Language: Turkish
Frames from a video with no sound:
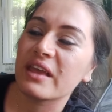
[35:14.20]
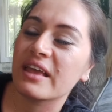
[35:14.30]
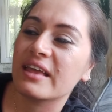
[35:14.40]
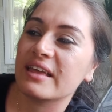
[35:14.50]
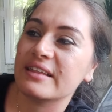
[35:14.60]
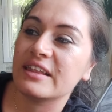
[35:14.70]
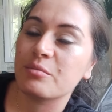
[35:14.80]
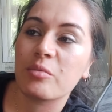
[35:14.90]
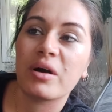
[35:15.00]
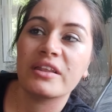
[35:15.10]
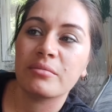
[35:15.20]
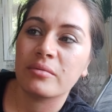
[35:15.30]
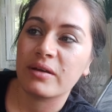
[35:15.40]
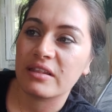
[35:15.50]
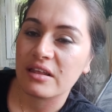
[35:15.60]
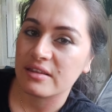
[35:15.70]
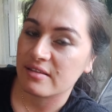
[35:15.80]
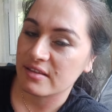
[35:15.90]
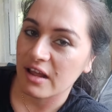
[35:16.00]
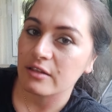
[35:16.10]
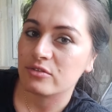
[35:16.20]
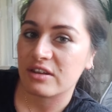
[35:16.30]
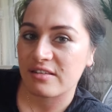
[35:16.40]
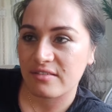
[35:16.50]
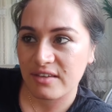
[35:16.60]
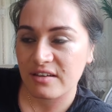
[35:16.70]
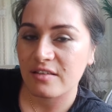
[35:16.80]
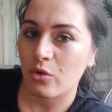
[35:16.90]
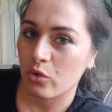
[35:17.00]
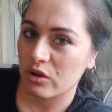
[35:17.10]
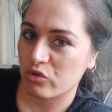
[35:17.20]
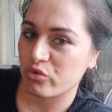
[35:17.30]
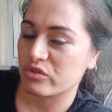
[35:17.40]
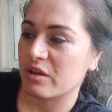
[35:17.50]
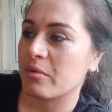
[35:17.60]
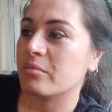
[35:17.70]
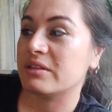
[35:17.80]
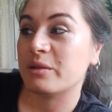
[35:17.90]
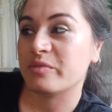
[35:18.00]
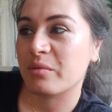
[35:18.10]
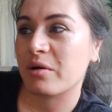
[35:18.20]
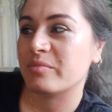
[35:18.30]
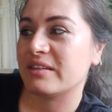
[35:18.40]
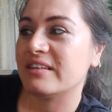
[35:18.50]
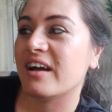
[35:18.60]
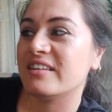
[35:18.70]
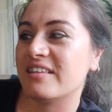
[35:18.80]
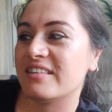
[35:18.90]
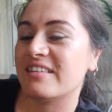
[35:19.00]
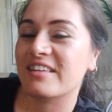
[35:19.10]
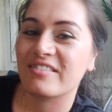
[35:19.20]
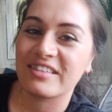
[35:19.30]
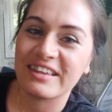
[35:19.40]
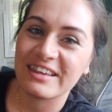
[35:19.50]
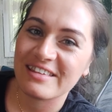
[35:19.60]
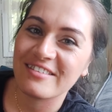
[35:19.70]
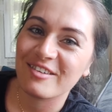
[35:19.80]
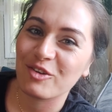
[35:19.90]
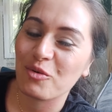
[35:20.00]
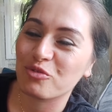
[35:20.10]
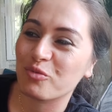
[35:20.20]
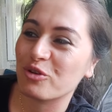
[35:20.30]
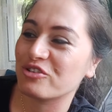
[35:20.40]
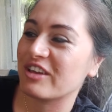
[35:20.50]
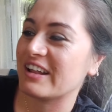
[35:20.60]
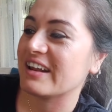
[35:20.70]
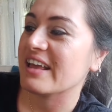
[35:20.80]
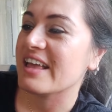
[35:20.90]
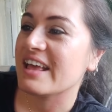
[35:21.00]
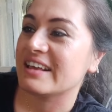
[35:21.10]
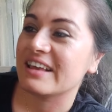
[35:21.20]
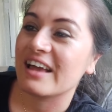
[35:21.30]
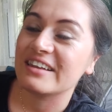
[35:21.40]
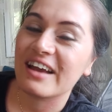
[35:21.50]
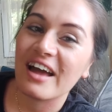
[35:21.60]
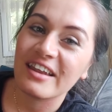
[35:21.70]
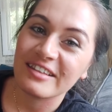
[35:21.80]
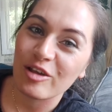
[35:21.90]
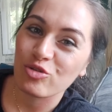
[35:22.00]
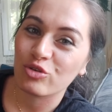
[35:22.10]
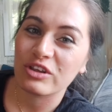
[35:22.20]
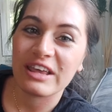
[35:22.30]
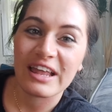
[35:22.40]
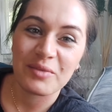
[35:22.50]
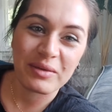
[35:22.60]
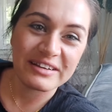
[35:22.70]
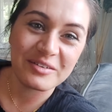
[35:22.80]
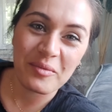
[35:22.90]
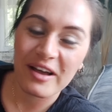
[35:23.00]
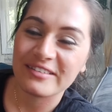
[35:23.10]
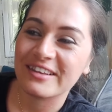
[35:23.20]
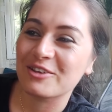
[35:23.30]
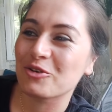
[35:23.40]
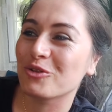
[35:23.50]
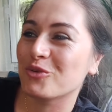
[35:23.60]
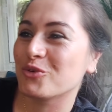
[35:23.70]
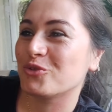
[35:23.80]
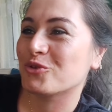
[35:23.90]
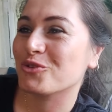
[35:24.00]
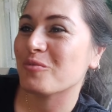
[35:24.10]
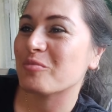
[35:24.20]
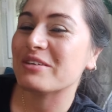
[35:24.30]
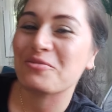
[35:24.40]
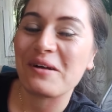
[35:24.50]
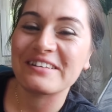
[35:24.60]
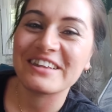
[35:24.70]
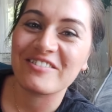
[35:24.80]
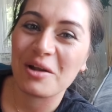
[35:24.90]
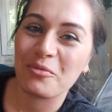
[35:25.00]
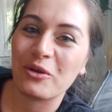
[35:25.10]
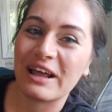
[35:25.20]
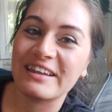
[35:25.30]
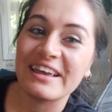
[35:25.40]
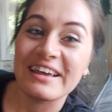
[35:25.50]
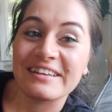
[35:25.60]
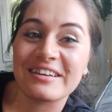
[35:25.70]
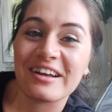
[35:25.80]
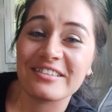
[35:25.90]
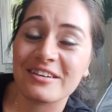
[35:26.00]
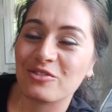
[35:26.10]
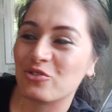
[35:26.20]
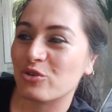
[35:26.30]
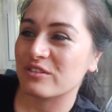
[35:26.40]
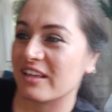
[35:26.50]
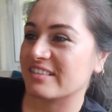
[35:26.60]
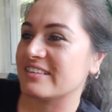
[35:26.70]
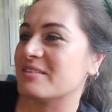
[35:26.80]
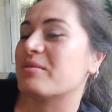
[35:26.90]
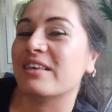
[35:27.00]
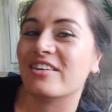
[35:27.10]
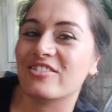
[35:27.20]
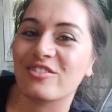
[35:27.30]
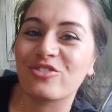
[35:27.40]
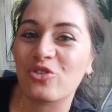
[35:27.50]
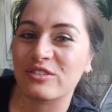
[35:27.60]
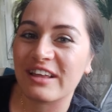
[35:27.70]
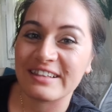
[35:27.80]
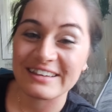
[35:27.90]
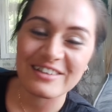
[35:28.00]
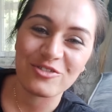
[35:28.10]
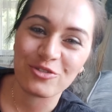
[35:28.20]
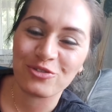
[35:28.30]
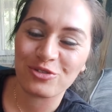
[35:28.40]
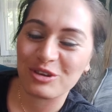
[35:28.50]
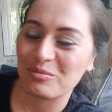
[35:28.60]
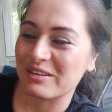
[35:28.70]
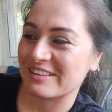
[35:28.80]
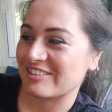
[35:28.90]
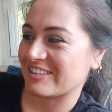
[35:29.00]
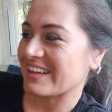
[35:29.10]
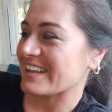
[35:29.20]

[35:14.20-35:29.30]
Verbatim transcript: E, dedim ama anne babayadan izin al. Onlar izin verirse öyle sür tamam mı dedim. Tamam dedi. Annesi de sevindi. izin veriyormuş böyle şeylere. Yani yarenden sonra kendime ırmağın da yolunu uydurdum. Ama ırmakta da var böyle hani tırnaklarınız çok tatlı, makyajınız çok tatlı kız çocuğu gibi işte